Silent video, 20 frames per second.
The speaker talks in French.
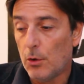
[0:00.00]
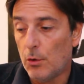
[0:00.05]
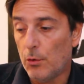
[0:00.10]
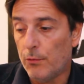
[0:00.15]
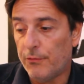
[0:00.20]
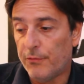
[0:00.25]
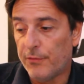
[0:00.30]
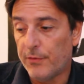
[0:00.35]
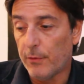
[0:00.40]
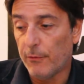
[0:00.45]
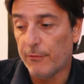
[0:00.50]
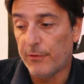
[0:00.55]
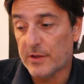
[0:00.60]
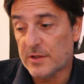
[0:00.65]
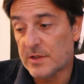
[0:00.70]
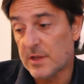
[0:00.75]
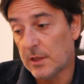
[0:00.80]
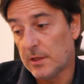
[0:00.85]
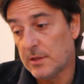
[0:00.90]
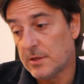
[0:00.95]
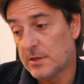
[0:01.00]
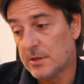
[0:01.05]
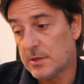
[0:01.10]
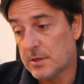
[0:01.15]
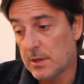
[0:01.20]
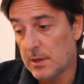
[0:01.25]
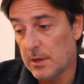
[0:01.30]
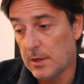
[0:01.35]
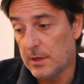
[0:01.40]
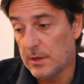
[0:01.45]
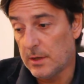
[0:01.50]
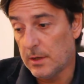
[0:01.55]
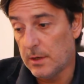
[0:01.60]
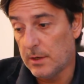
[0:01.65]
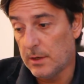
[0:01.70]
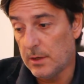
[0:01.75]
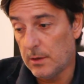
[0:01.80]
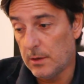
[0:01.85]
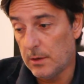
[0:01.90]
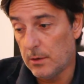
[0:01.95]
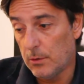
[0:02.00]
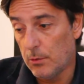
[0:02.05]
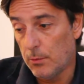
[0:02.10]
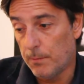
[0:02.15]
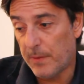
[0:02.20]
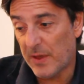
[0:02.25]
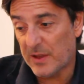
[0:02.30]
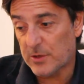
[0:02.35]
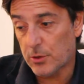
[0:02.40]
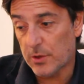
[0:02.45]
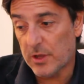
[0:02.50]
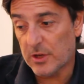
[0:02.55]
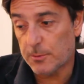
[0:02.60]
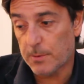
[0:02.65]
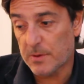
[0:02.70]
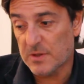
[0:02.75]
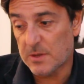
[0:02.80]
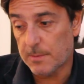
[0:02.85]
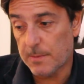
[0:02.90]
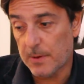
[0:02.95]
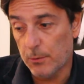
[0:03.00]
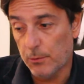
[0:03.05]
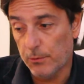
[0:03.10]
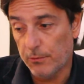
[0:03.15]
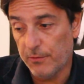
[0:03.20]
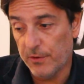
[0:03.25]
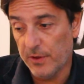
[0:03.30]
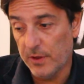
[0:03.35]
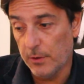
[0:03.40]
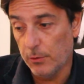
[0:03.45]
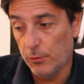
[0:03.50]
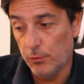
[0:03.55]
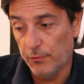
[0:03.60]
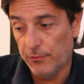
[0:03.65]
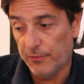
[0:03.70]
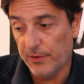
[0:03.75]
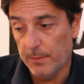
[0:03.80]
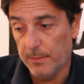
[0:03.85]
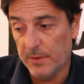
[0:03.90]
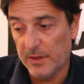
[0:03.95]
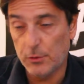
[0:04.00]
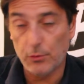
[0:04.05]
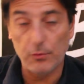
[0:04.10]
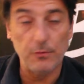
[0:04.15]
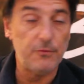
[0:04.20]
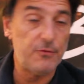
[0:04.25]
Le, enfin, le personnage principal du, film est